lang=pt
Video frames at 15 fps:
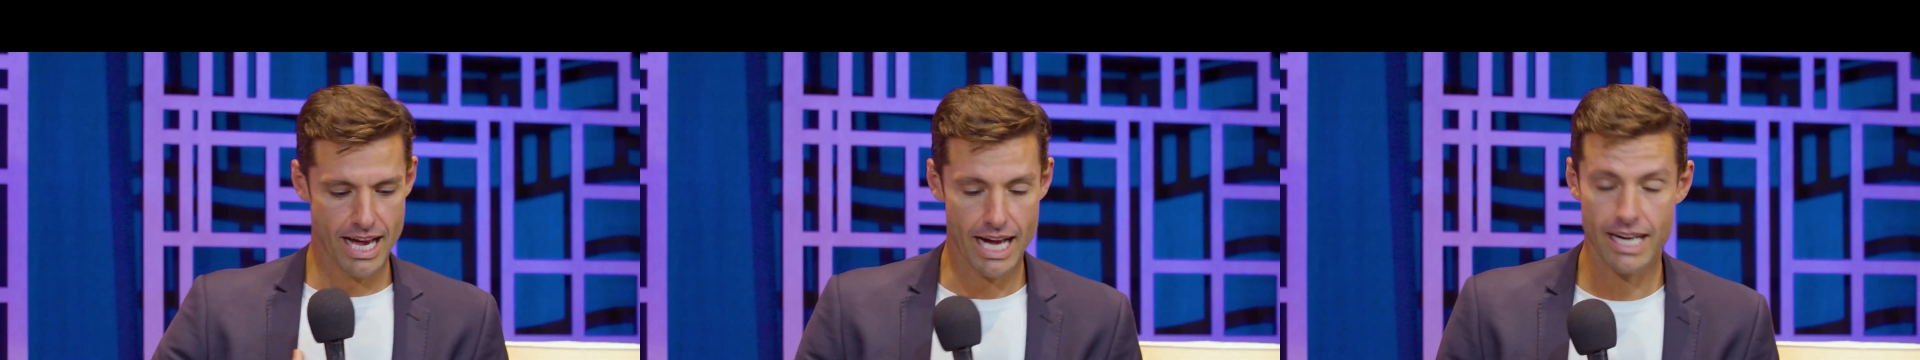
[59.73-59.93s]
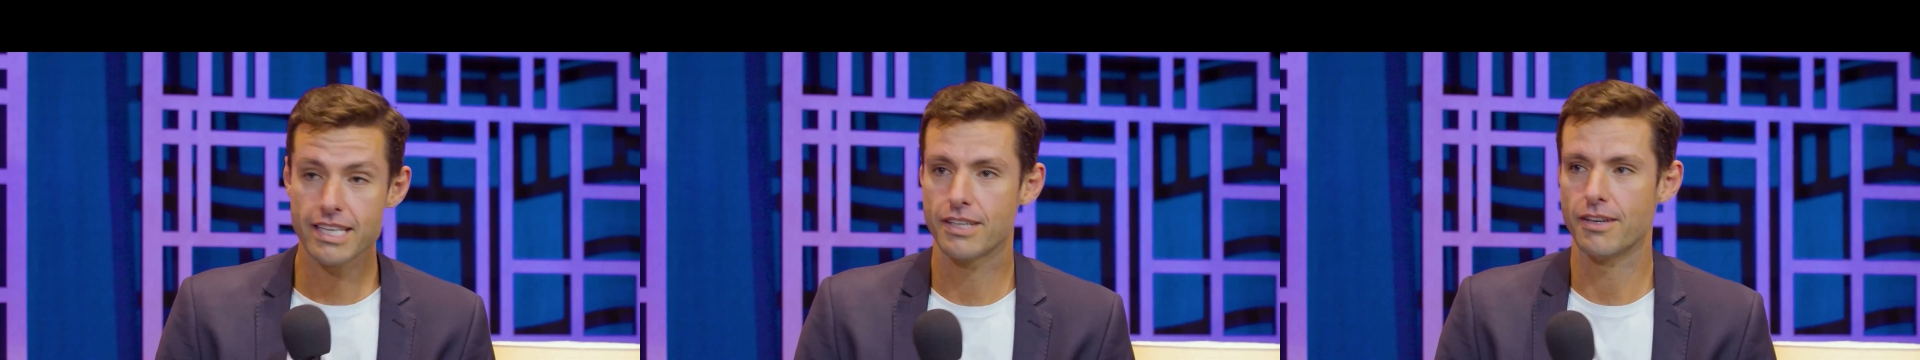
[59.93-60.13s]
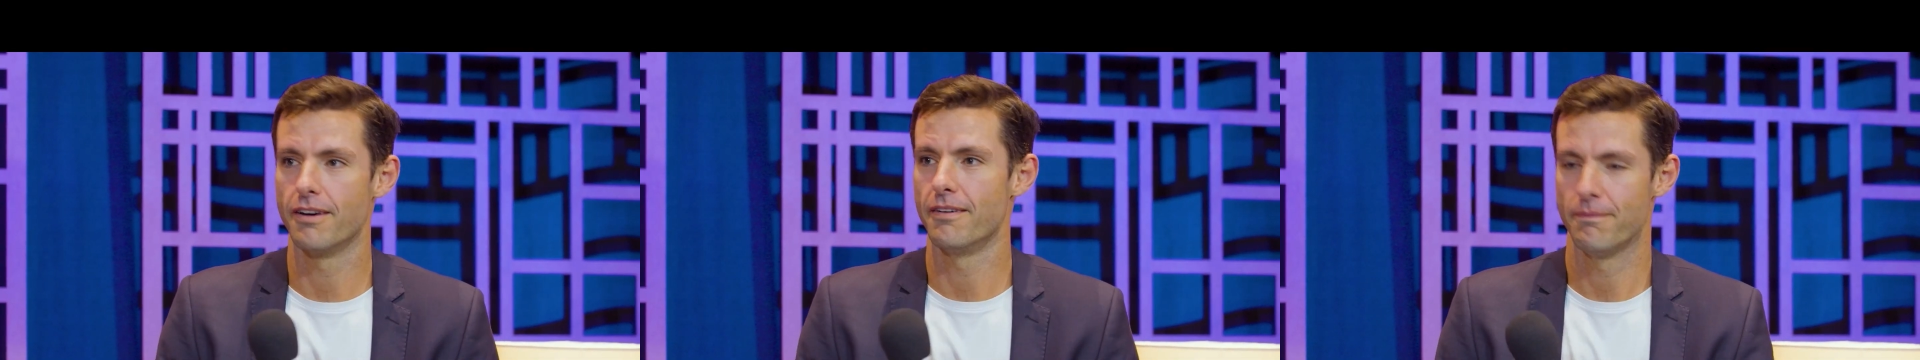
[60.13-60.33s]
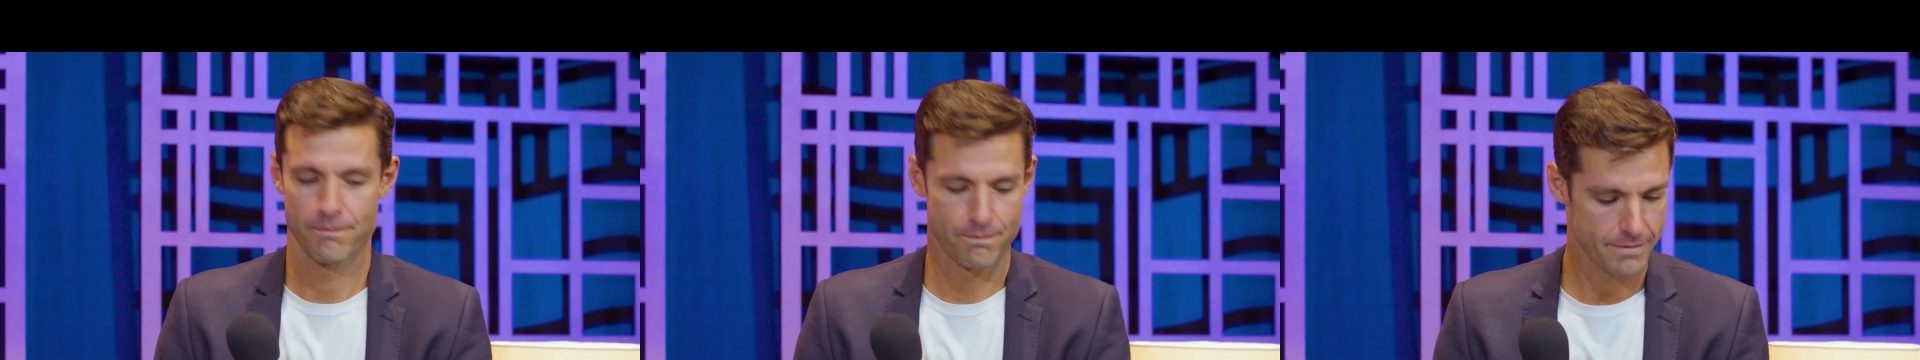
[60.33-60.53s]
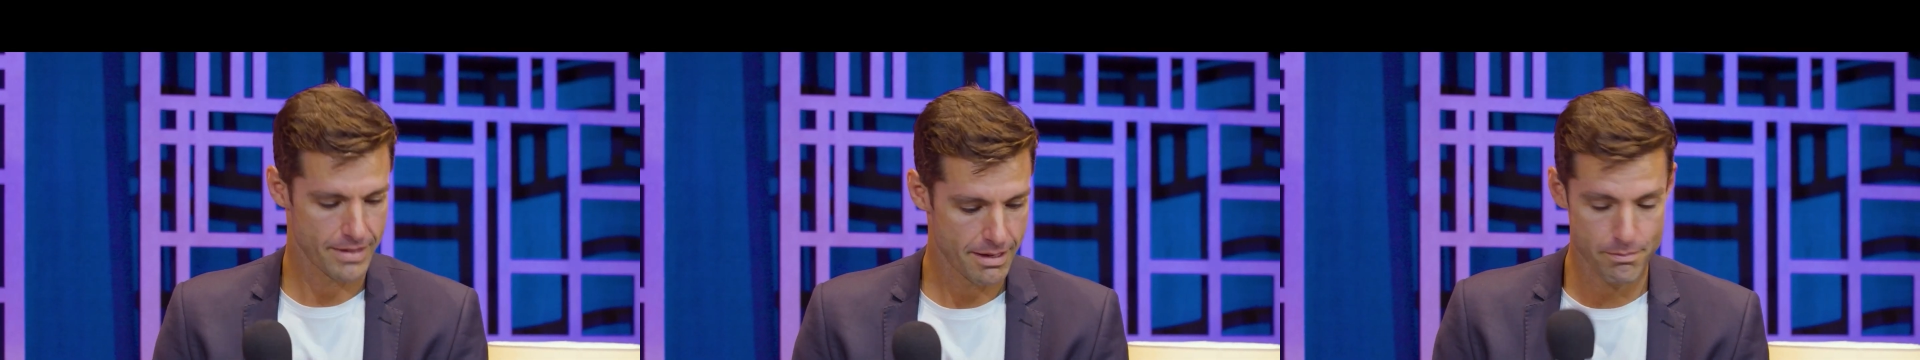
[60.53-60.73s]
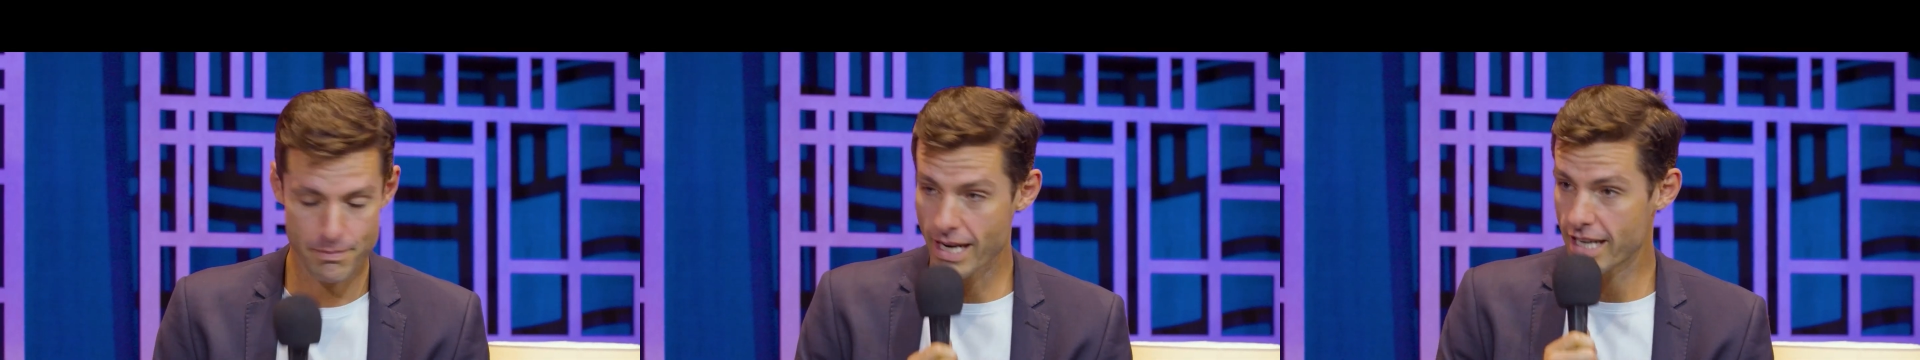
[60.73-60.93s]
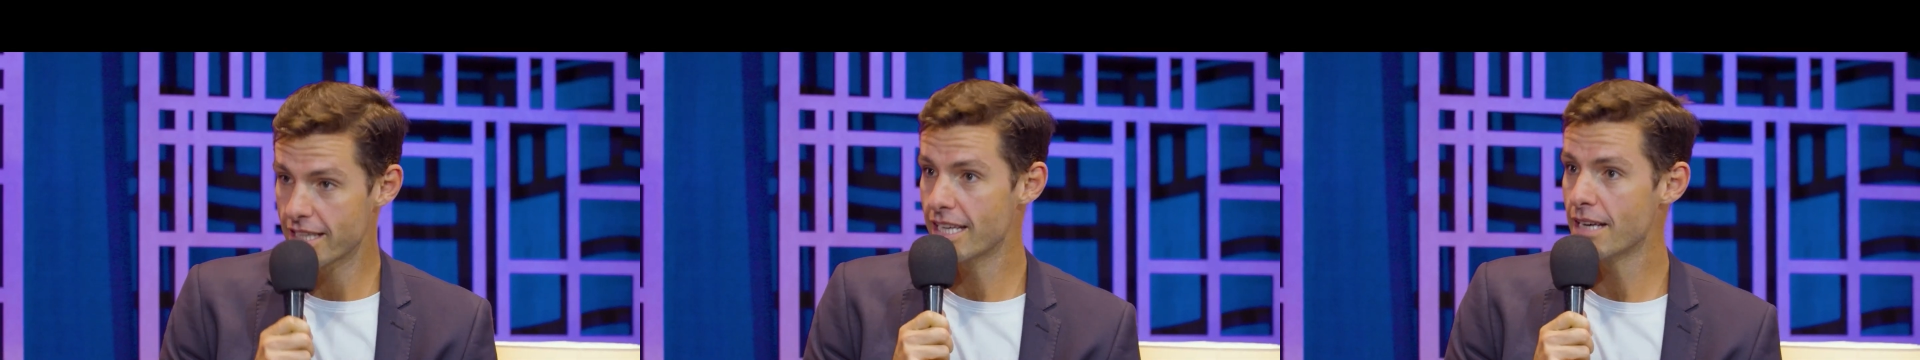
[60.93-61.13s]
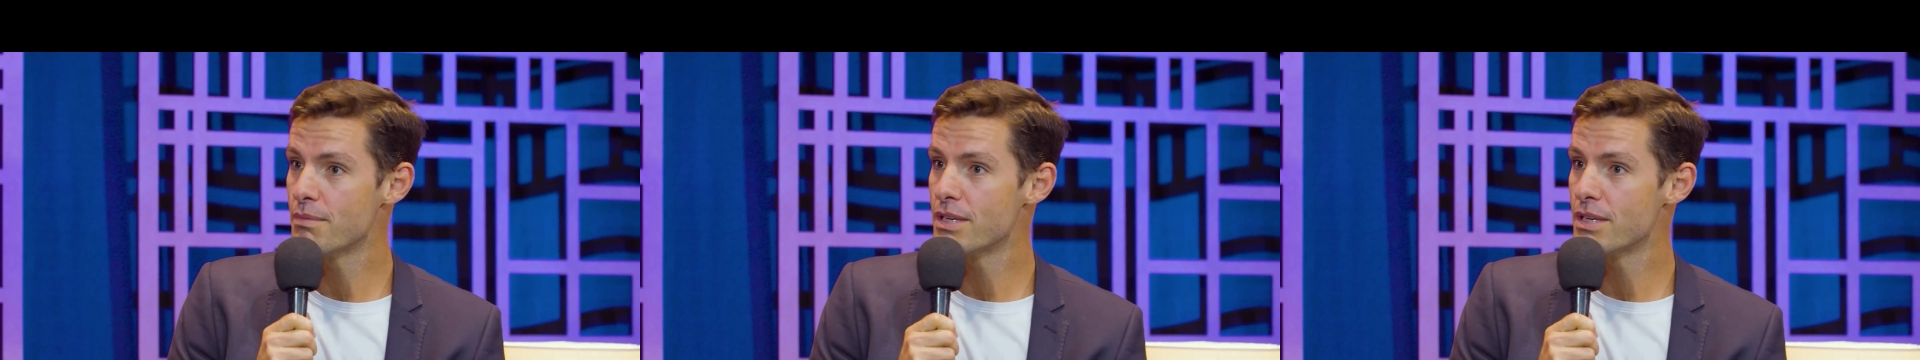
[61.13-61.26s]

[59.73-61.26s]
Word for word: aqui ó, perninha